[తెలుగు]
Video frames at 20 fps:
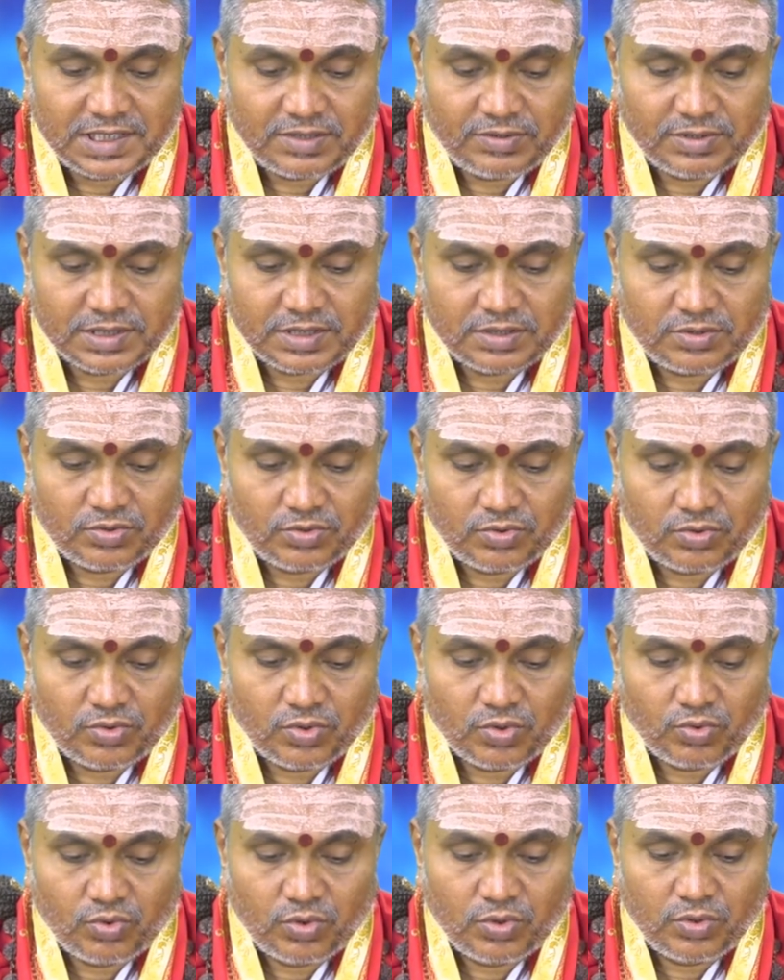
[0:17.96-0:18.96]
ఈ సంవత్సరం
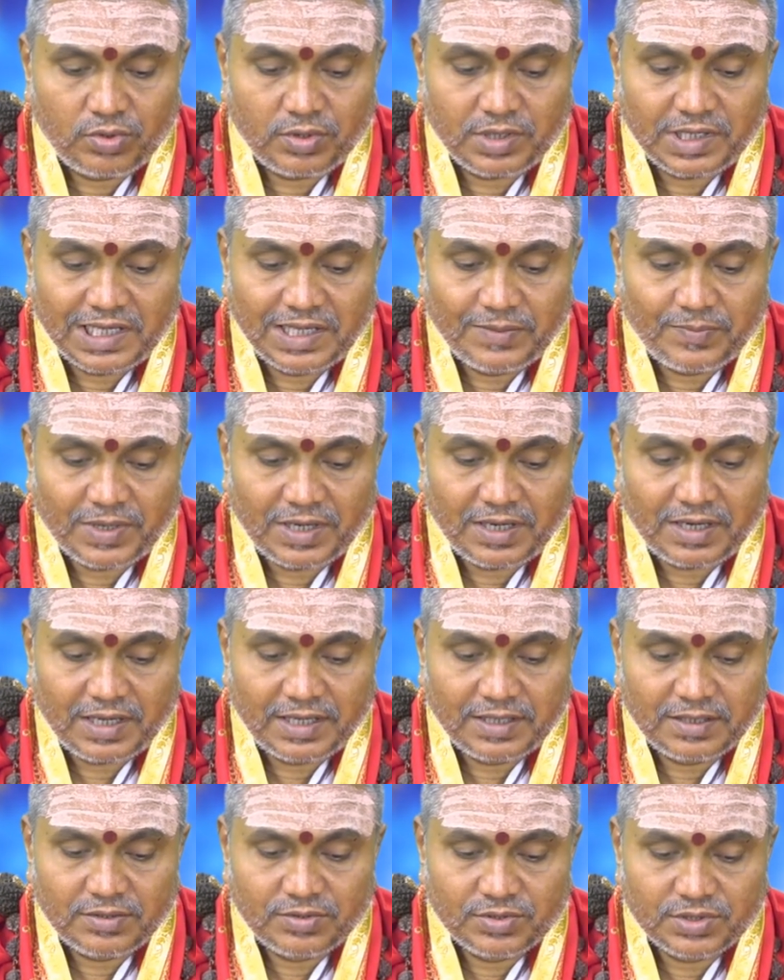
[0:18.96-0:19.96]
గురువు ఏప్రిల్
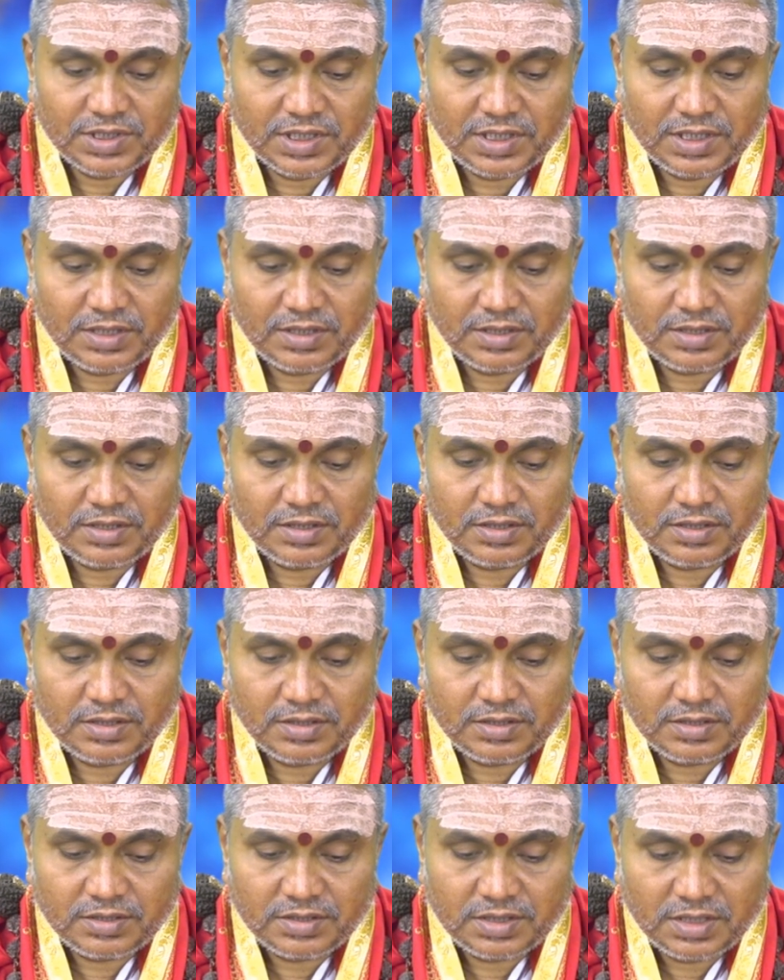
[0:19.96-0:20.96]
ఐదు నుంచి
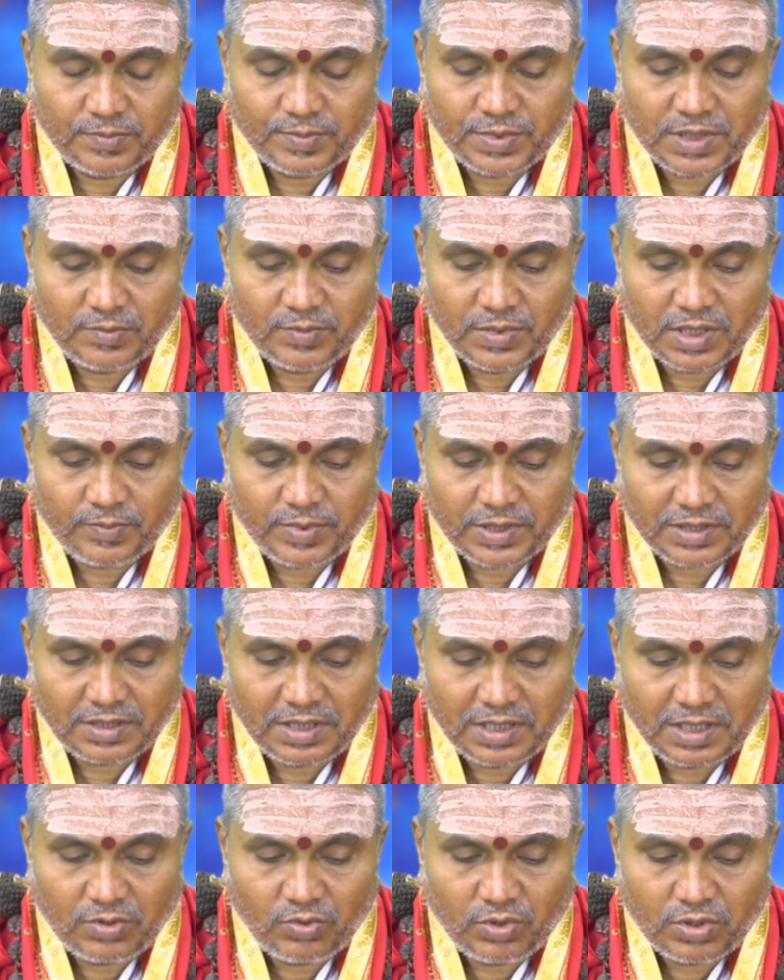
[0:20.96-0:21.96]
సెప్టెంబర్
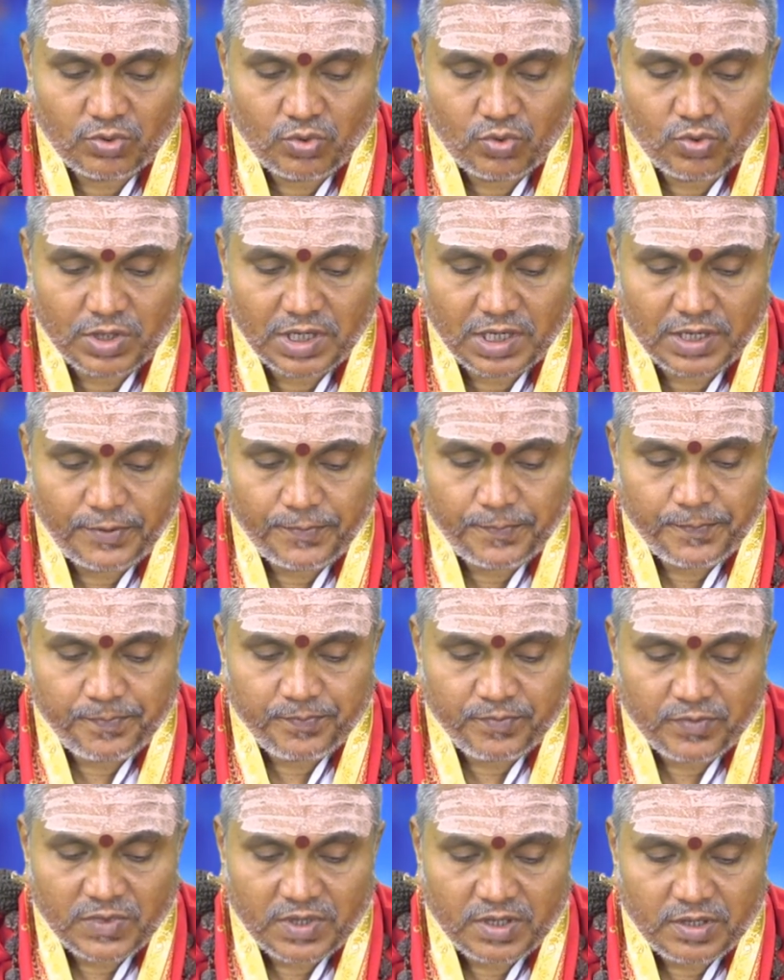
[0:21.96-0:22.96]
పద్నాలుగు వరకు కూడా
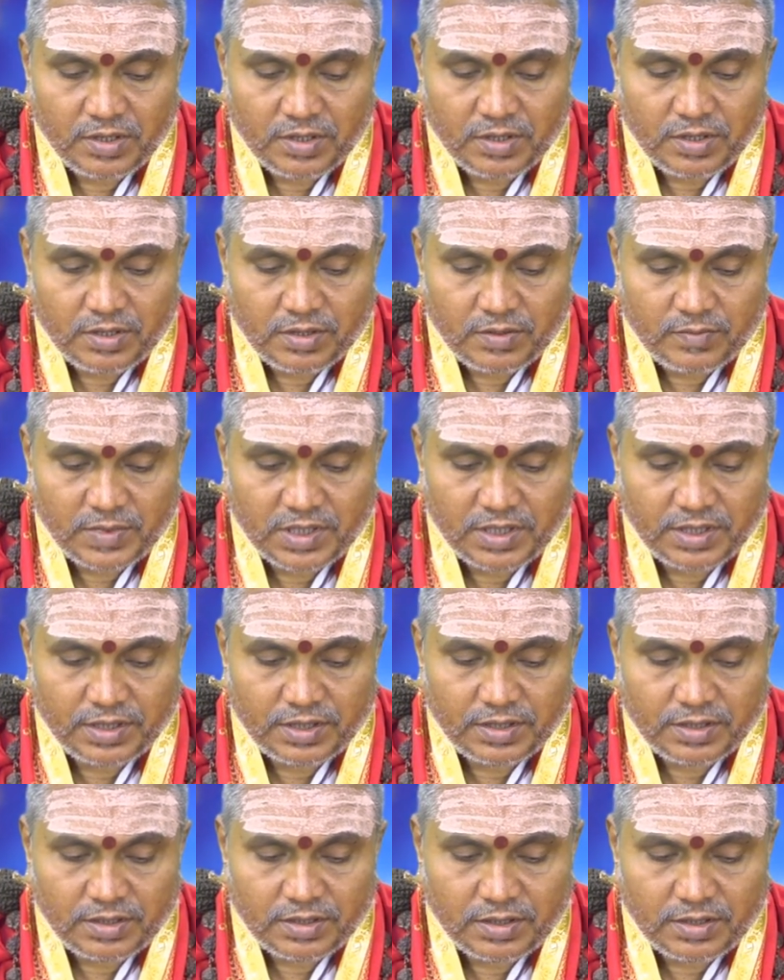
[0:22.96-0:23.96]
మరి
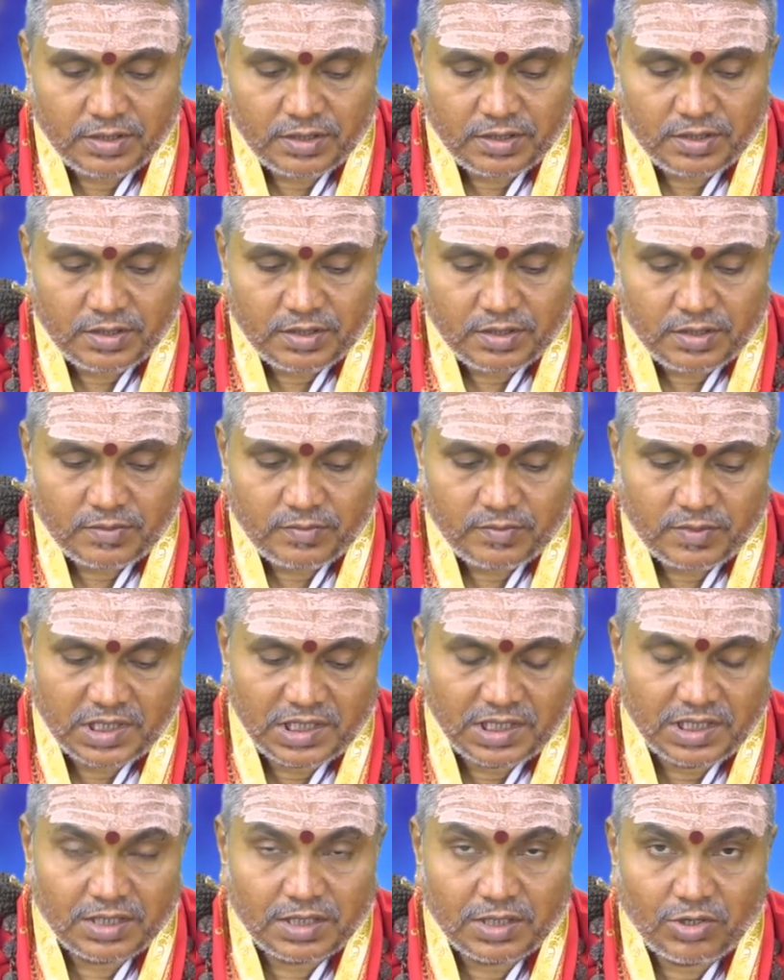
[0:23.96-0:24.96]

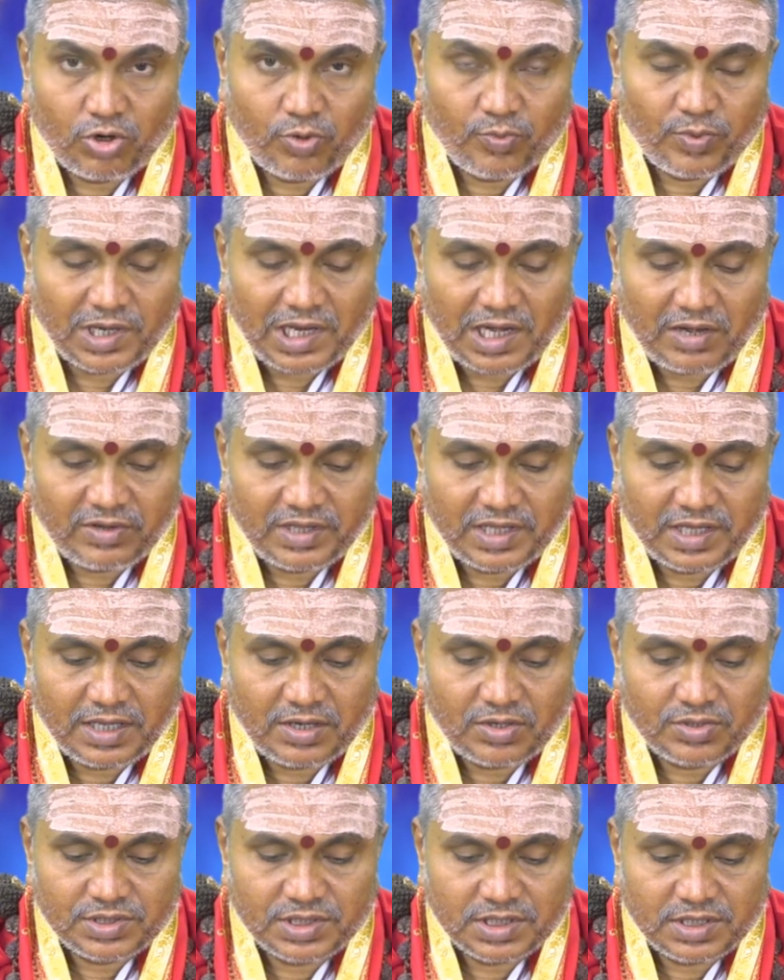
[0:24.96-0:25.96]
మళ్ళీ నవంబర్ ఇరవై
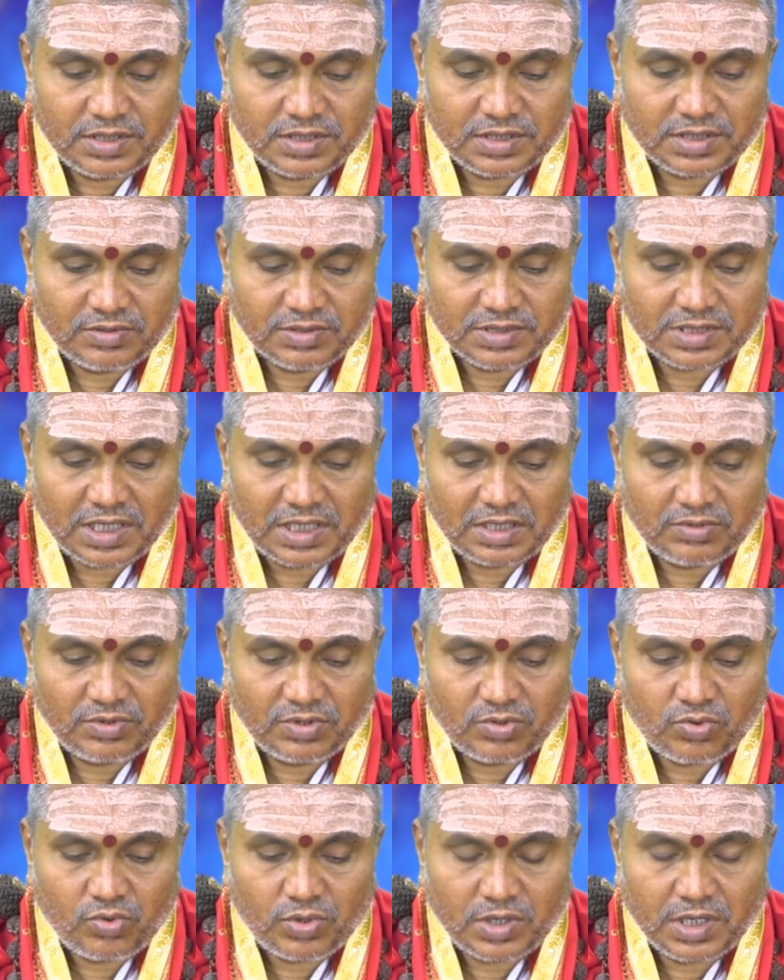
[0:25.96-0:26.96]
దగ్గర నుంచి సంవత్సరాంతం
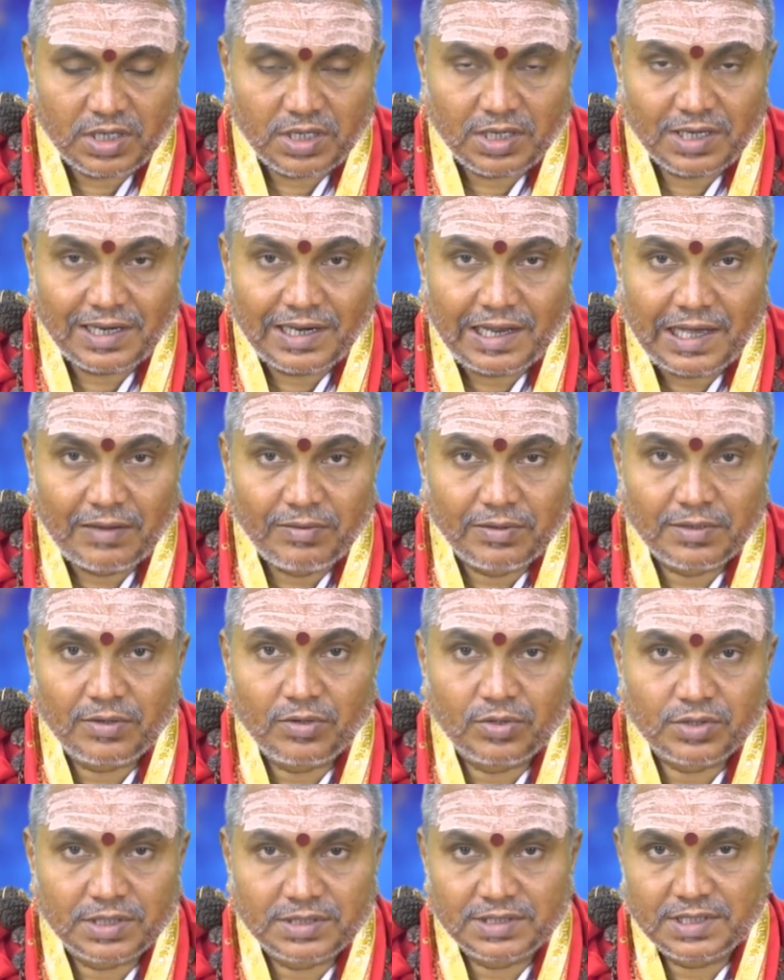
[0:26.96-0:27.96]
వరకు కూడా
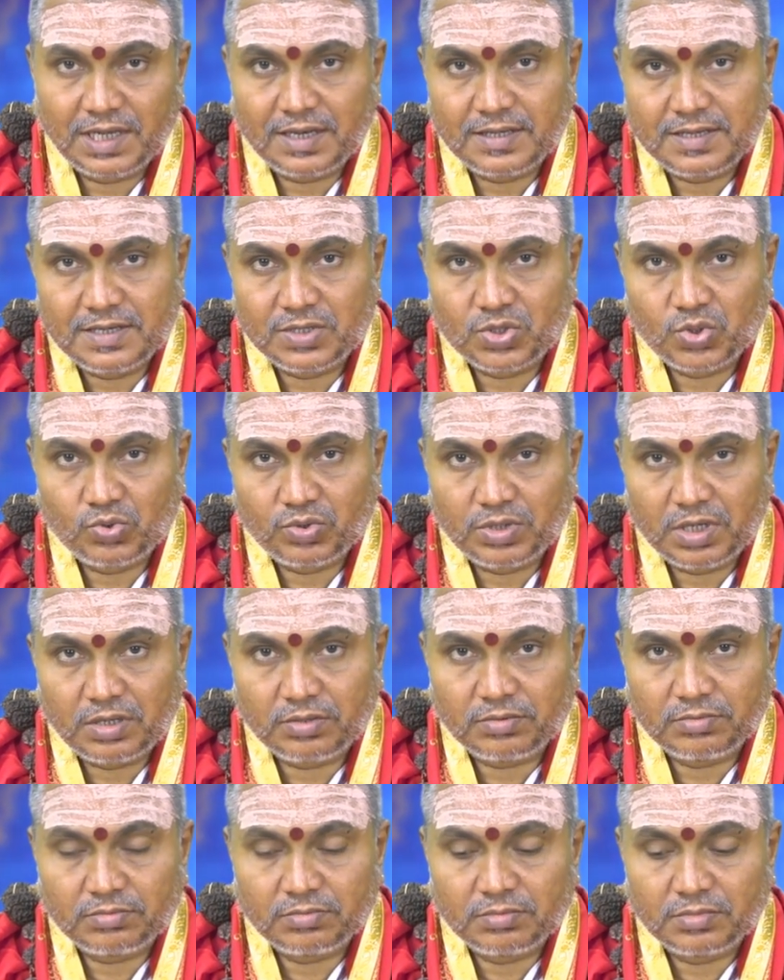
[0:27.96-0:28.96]
లాభంలో సంచారం చేస్తూ
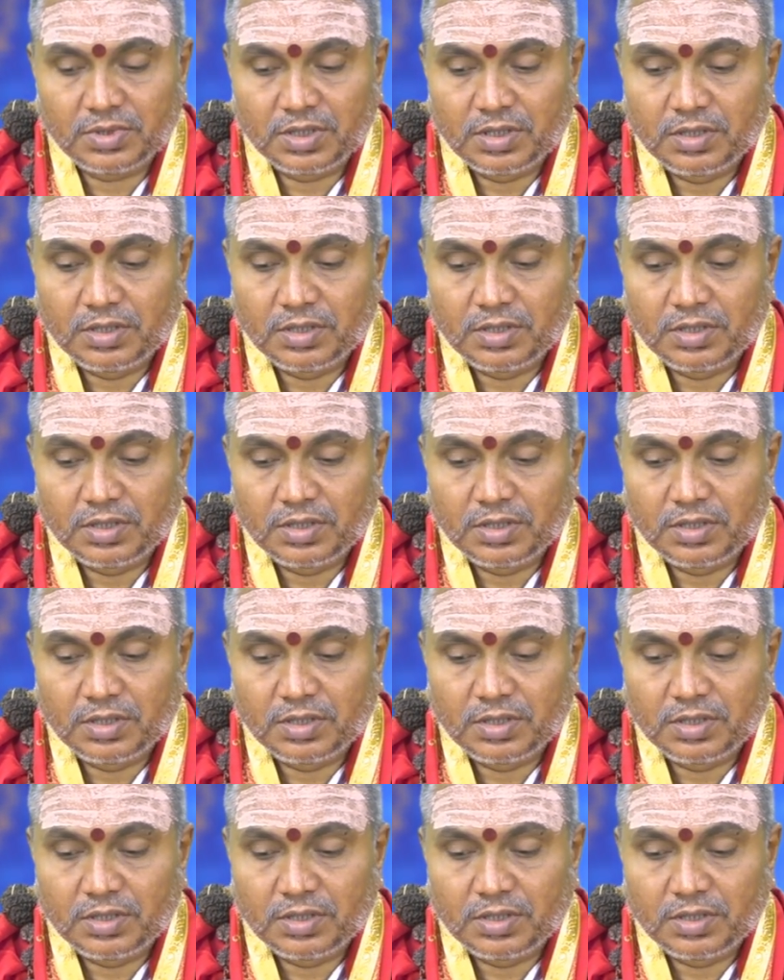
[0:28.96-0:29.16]
ఉన్నారు